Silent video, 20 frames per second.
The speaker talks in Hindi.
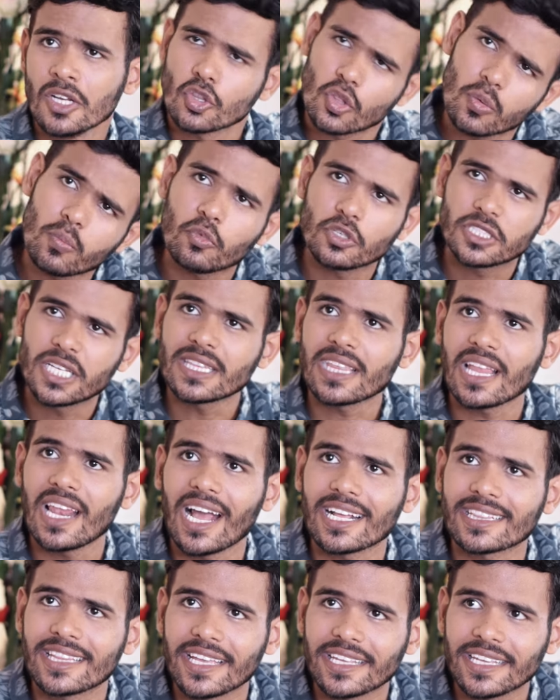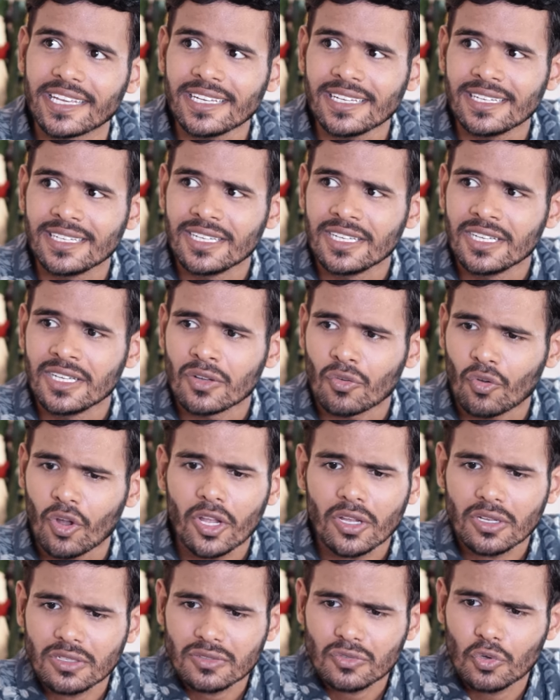तुम मुझे तलाक देके
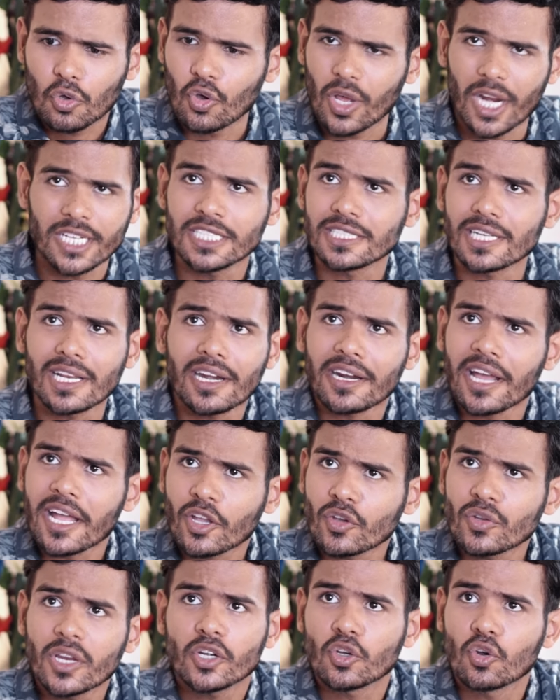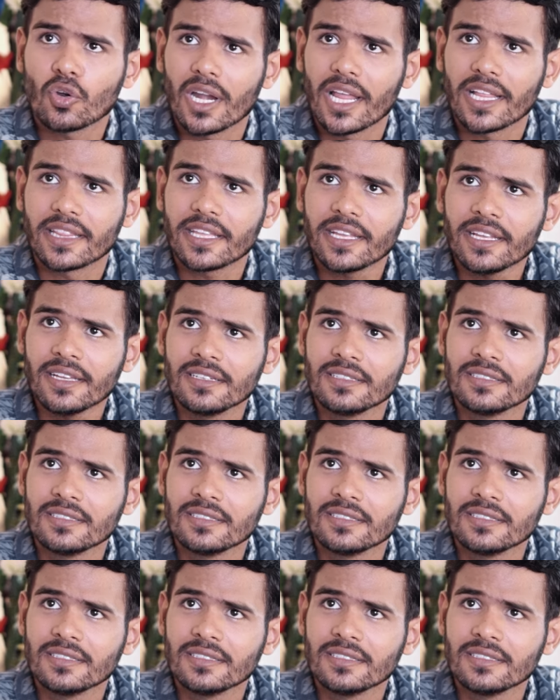कोई गोरा चिट्टा लड़का क्यों नहीं ढूंढ लेती